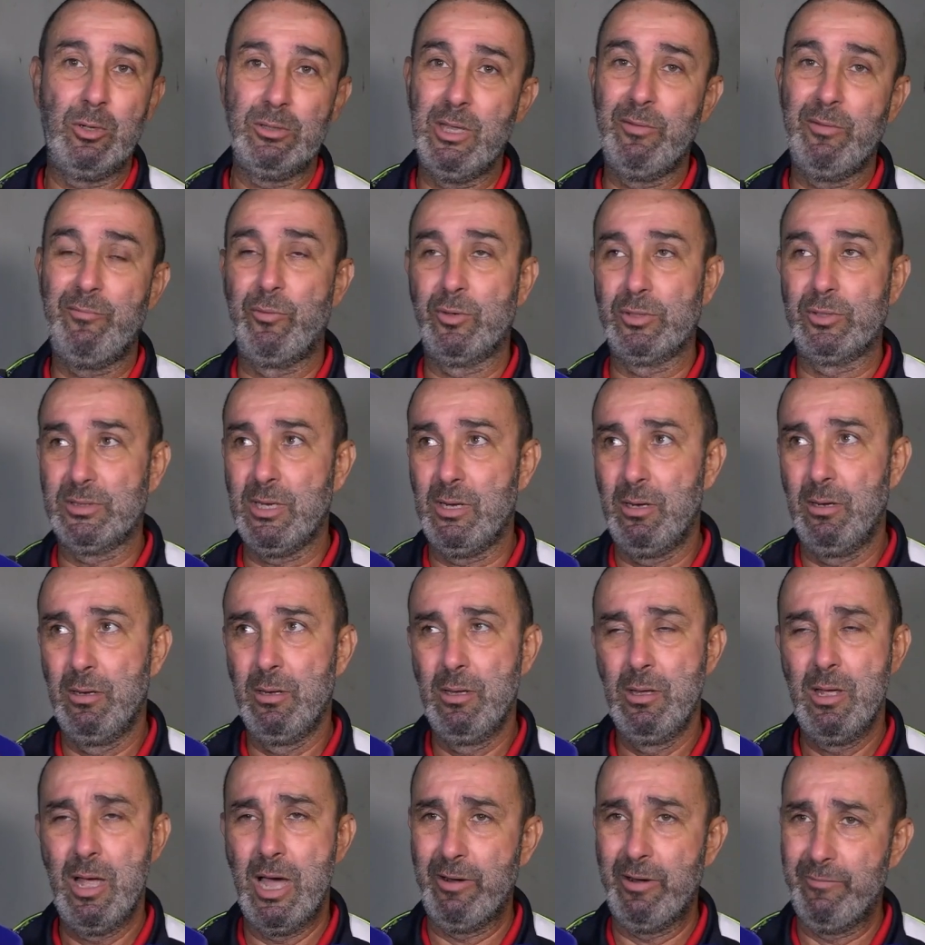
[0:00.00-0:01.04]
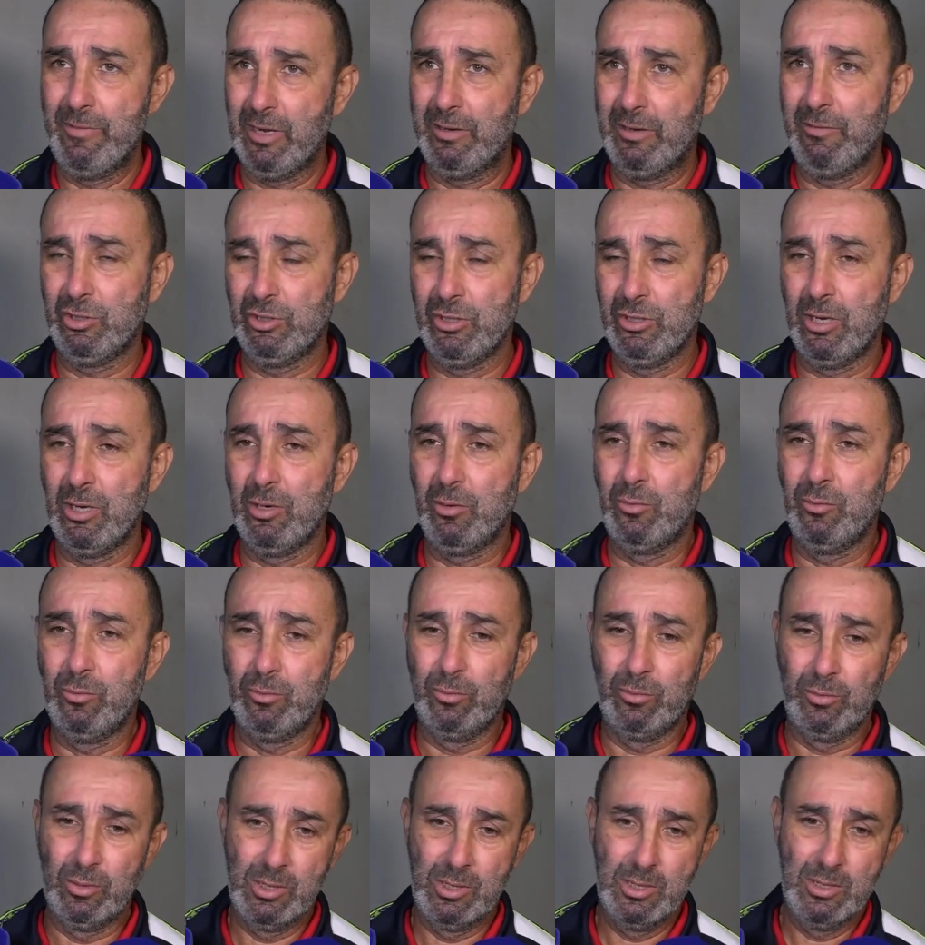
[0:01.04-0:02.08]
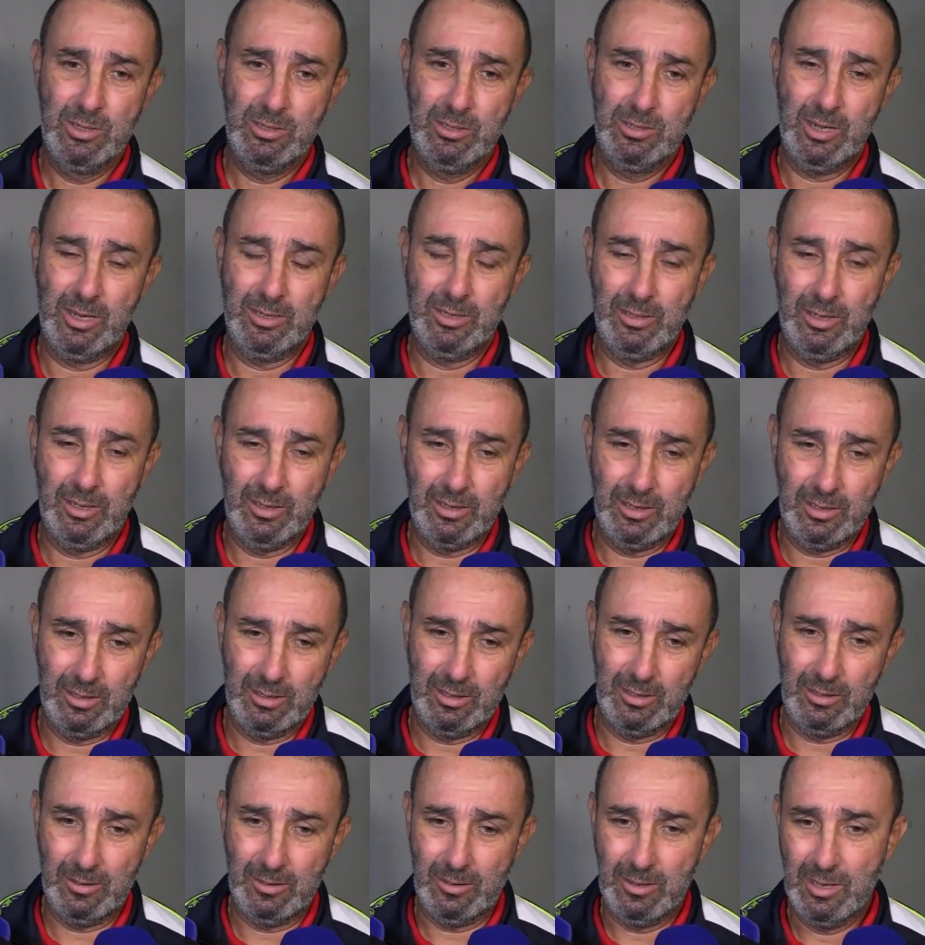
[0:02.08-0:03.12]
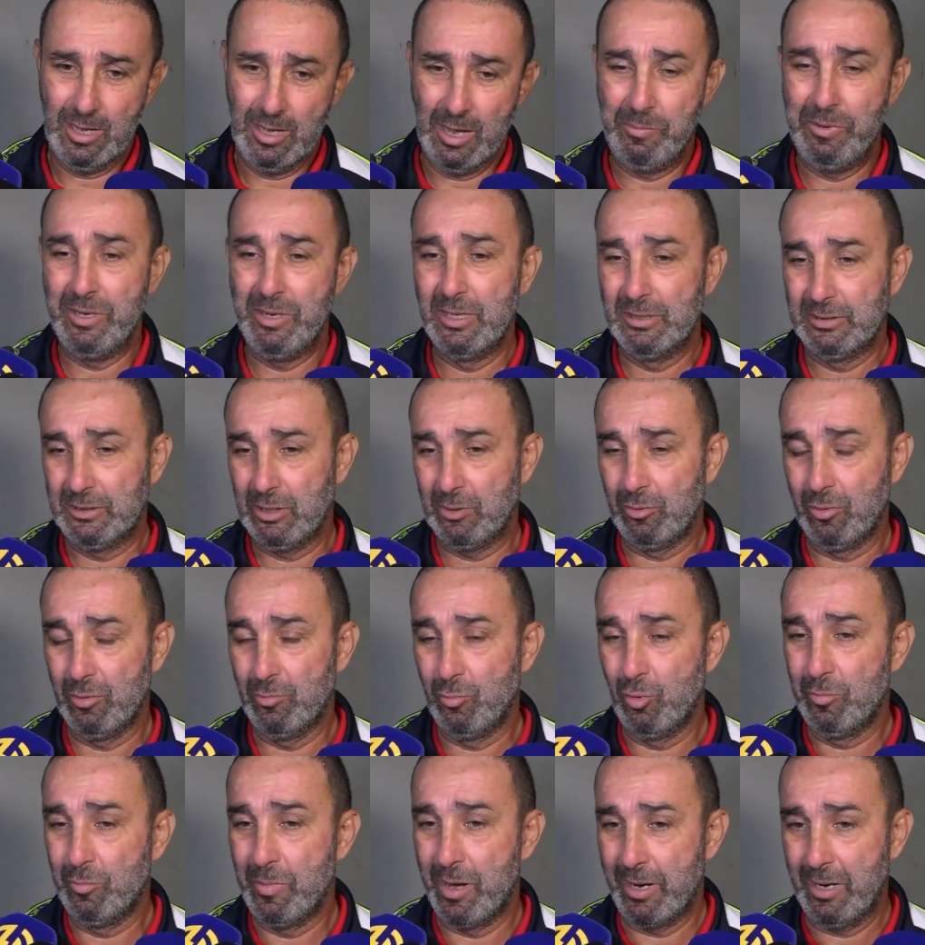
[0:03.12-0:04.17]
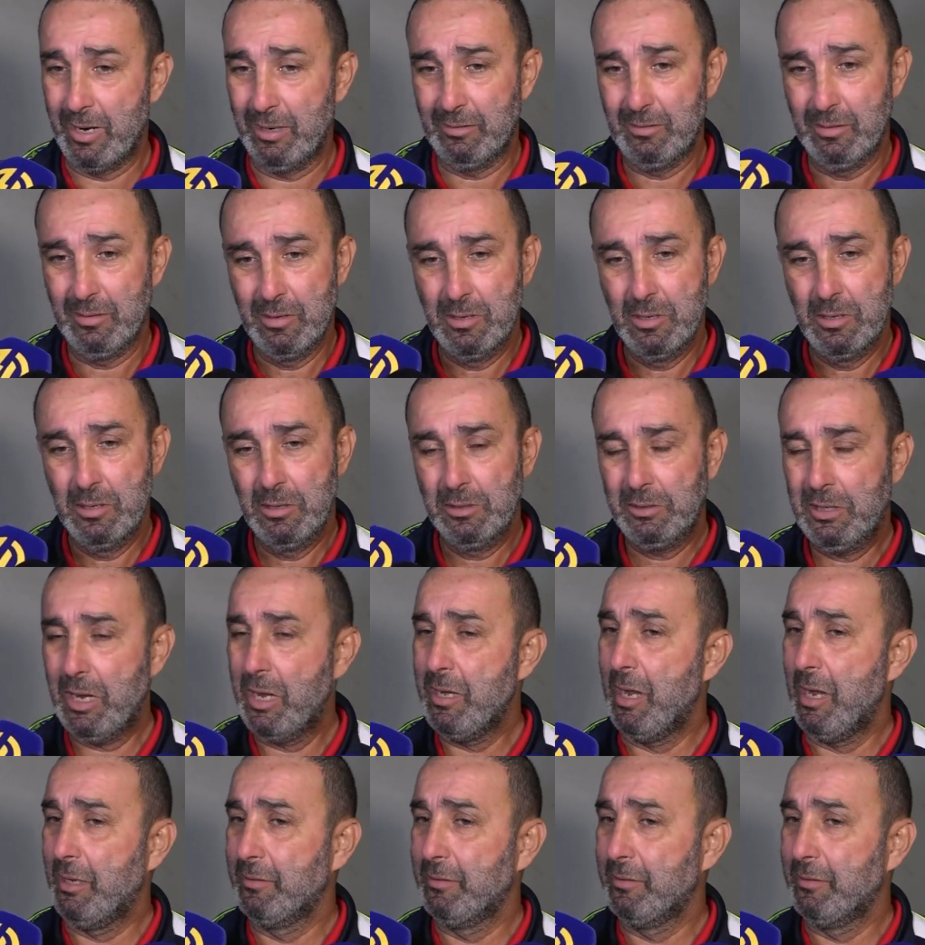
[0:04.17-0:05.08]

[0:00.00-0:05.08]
حتى فرصه عرفنا كيفاش نغلقوا يعني حبينا نسيروا المباراه كان